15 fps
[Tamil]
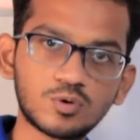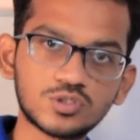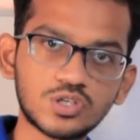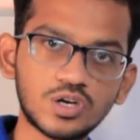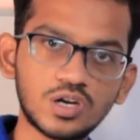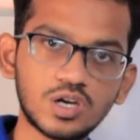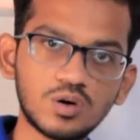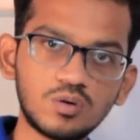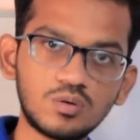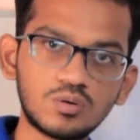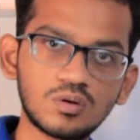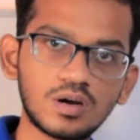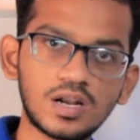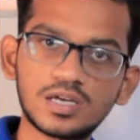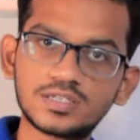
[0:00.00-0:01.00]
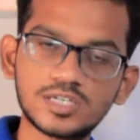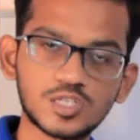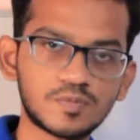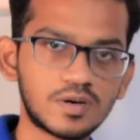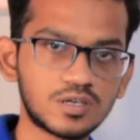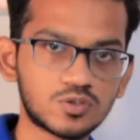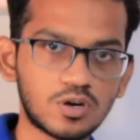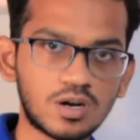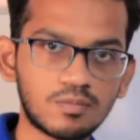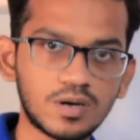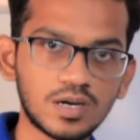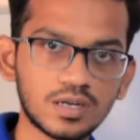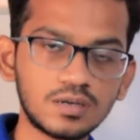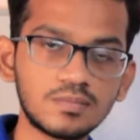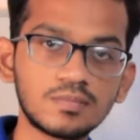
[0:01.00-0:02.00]
போர்ஷனையோ நான் ஸ்ட்ரெஸ் பண்ணி சொல்ல
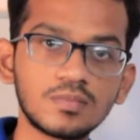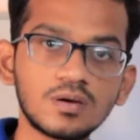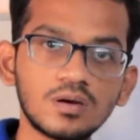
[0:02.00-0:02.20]
மாட்டேன்